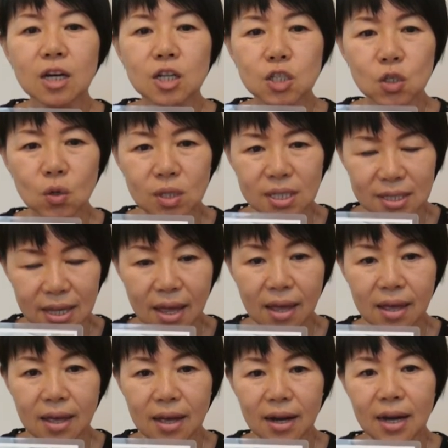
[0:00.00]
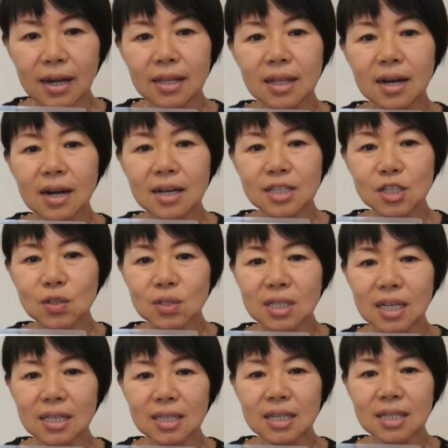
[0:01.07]
そして体が熱く
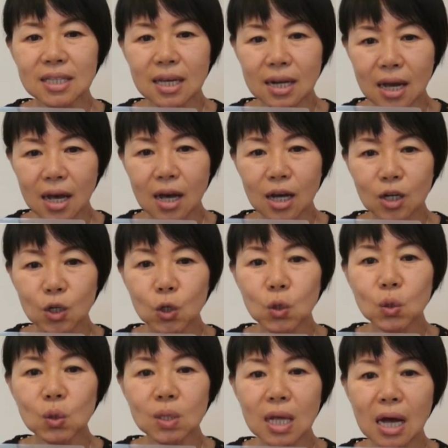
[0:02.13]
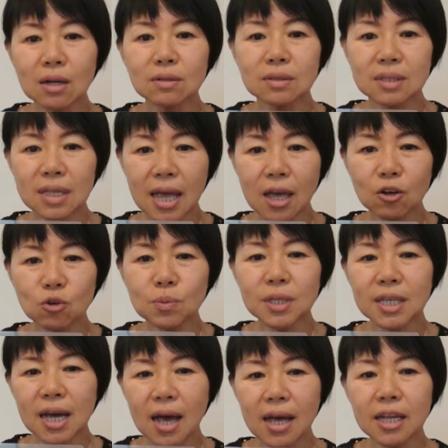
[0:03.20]
なってきたらクールダウンで海
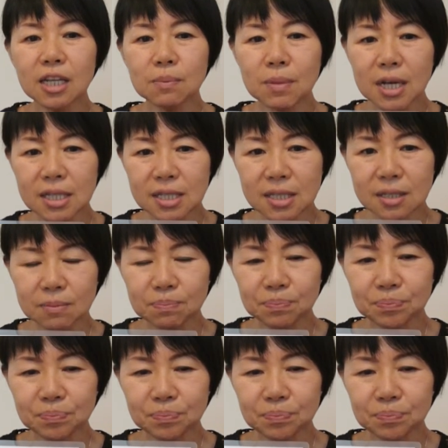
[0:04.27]
に入ります